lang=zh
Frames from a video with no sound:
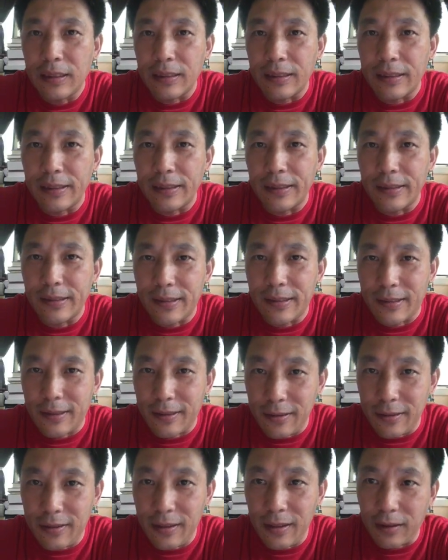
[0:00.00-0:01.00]
呃，
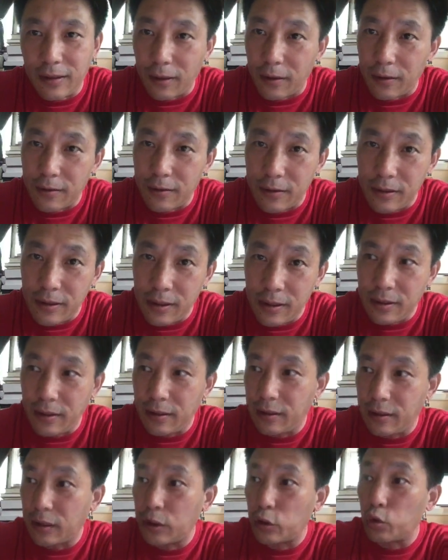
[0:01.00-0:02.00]
直接导致现
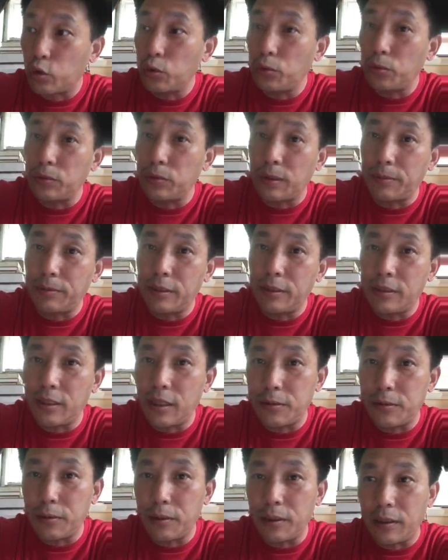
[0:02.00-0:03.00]
在的这个冲突得不得
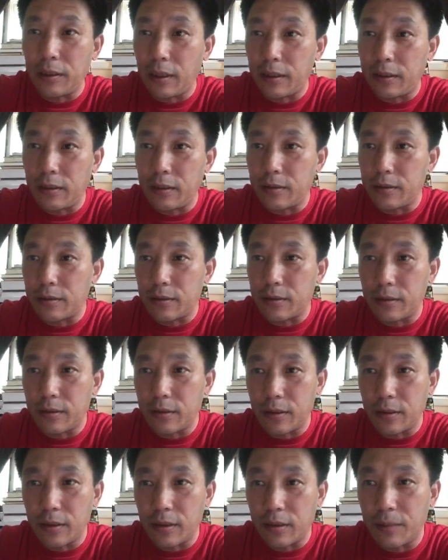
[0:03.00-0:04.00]
解决啊，这就
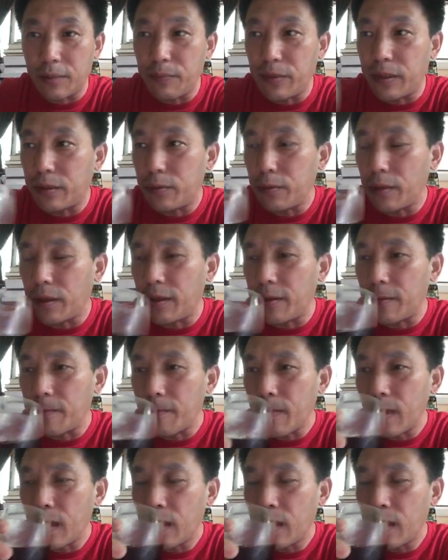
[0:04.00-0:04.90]
是根本的原因。